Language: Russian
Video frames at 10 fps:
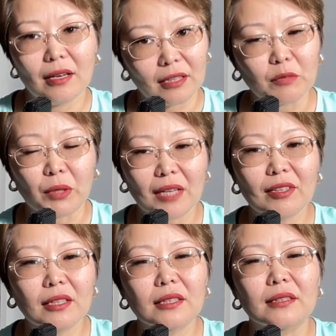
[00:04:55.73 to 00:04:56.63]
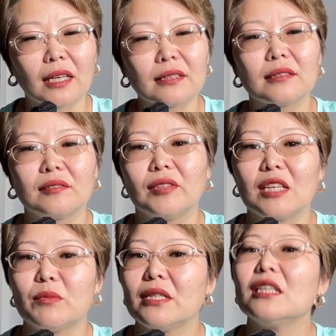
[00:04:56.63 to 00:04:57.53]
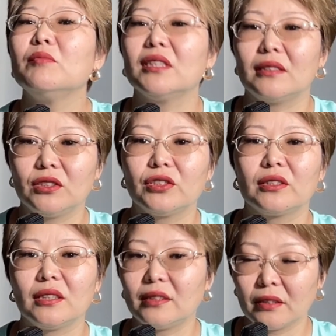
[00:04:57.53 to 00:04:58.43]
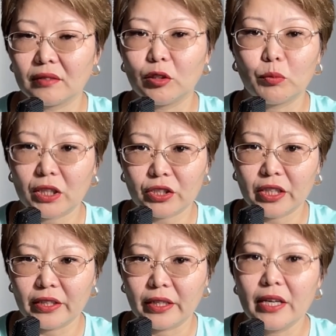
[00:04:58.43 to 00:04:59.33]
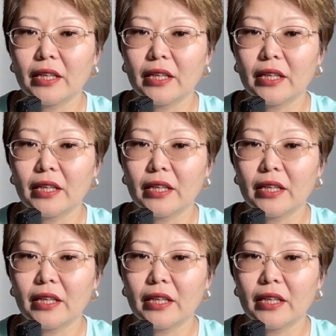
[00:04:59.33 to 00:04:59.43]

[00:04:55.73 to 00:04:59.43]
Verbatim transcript: Как правило, это так называемые гимнастические силовые упражнения,